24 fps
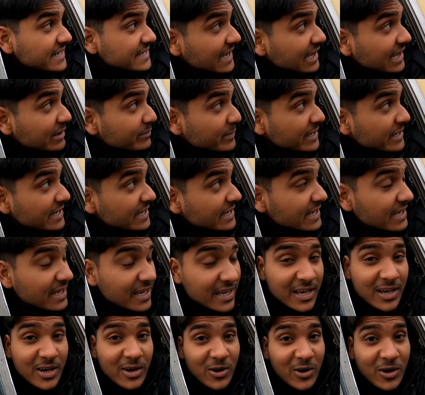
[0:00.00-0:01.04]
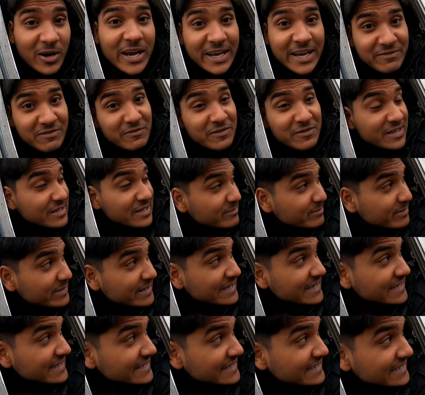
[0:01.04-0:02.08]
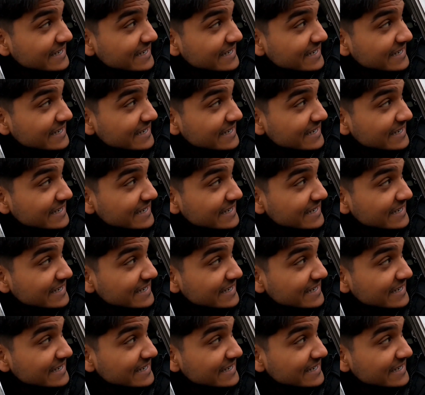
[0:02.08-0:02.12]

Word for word: शूटिंग की टाइमिंग है एट फिफ्टीन पे